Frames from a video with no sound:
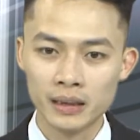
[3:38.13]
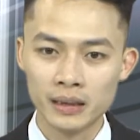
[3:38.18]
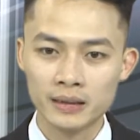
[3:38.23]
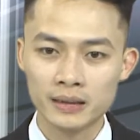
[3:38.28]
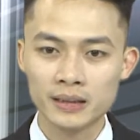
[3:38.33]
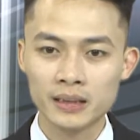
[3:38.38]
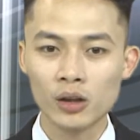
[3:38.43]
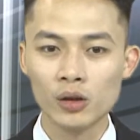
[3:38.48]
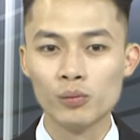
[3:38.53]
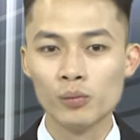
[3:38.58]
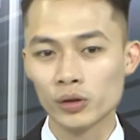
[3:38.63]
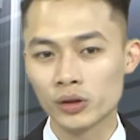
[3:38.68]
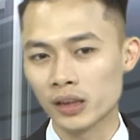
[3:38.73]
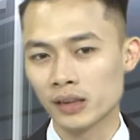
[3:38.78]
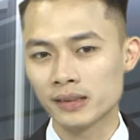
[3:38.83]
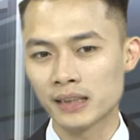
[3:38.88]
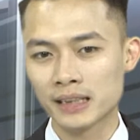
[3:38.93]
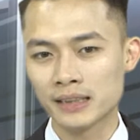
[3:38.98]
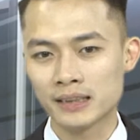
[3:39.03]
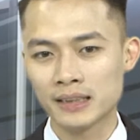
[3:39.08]
sau một thời
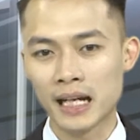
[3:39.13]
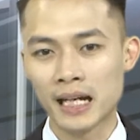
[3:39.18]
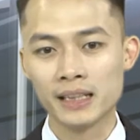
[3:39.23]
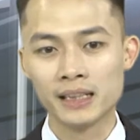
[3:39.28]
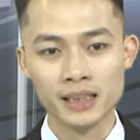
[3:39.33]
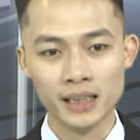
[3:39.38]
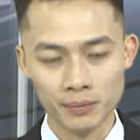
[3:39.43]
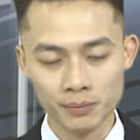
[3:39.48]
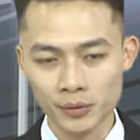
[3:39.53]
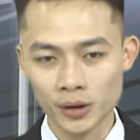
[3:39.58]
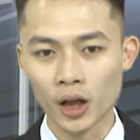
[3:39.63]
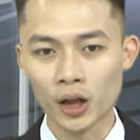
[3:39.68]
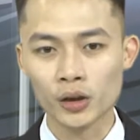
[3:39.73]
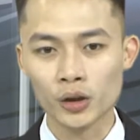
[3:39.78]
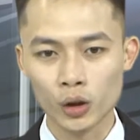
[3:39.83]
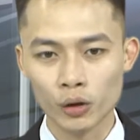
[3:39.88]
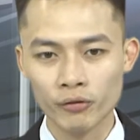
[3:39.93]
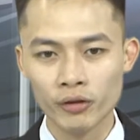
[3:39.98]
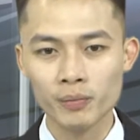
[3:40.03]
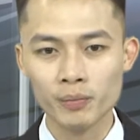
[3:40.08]
gian dài ngấm đòn
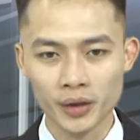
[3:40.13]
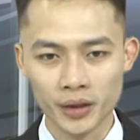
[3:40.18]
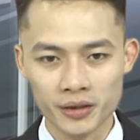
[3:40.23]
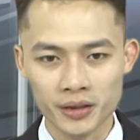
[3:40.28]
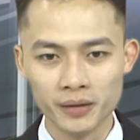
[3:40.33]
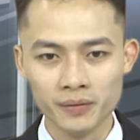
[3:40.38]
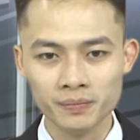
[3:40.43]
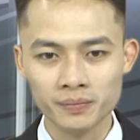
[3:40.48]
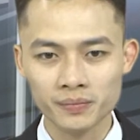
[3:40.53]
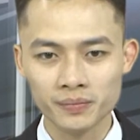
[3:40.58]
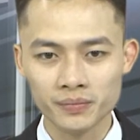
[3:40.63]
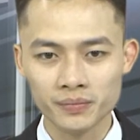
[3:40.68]
COVID-19.